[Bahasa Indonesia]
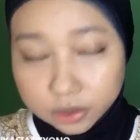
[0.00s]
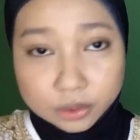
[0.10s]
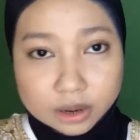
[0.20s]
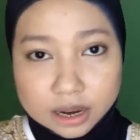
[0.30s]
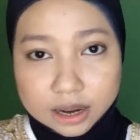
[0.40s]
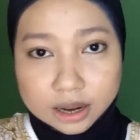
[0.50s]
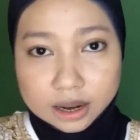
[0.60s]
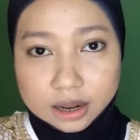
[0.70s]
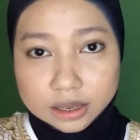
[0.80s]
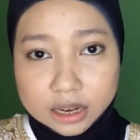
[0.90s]
gue suka
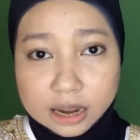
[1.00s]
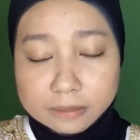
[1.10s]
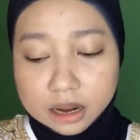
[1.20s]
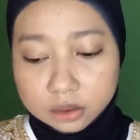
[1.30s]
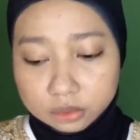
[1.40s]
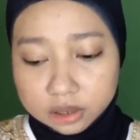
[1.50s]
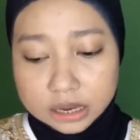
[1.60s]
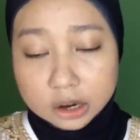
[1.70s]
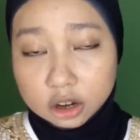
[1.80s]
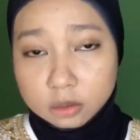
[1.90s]
jadi emang
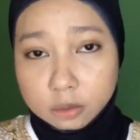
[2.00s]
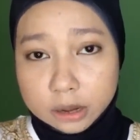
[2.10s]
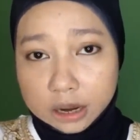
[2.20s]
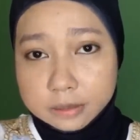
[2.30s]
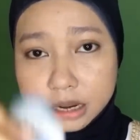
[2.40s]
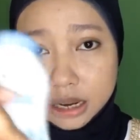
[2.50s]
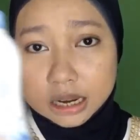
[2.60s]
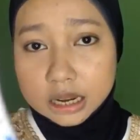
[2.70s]
kuncinya kalau mau pakai bedak